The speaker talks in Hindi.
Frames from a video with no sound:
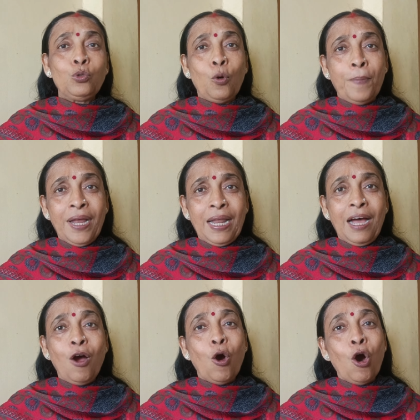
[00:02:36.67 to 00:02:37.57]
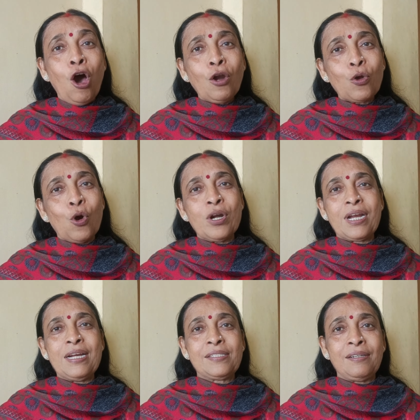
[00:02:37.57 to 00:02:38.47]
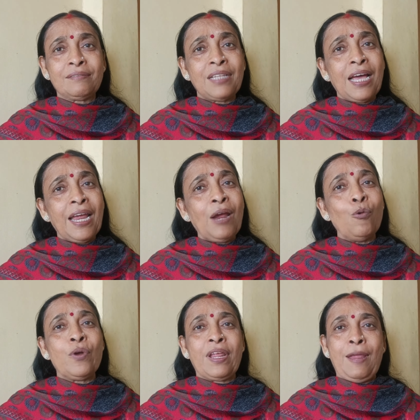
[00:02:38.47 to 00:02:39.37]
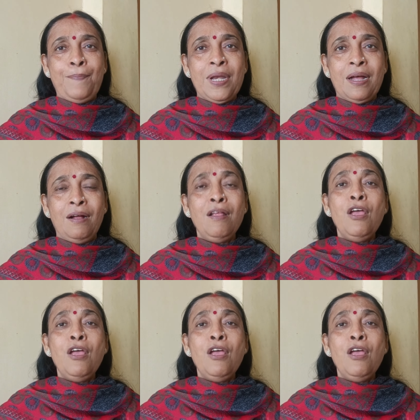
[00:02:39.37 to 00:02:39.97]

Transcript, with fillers: तो भला और कौन कर सकता है उनके बिना